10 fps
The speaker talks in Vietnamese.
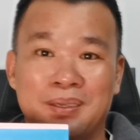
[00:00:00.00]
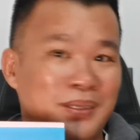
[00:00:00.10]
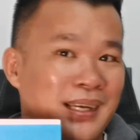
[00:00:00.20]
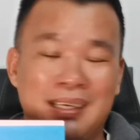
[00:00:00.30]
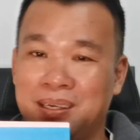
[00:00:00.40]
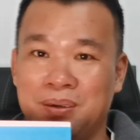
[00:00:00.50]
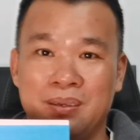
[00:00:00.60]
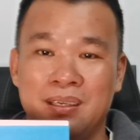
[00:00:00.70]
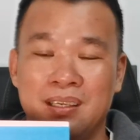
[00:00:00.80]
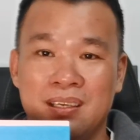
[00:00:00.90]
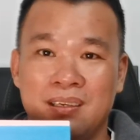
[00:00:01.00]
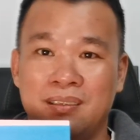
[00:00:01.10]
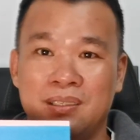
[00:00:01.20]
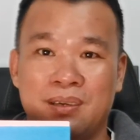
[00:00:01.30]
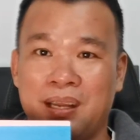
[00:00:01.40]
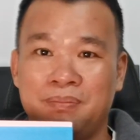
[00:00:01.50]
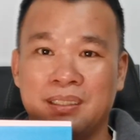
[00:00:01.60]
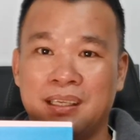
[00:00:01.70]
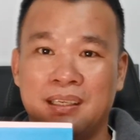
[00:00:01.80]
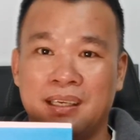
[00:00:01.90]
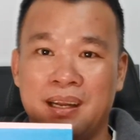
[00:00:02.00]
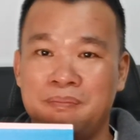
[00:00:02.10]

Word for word: tôi thấy rồi có nhiều cặp người ta là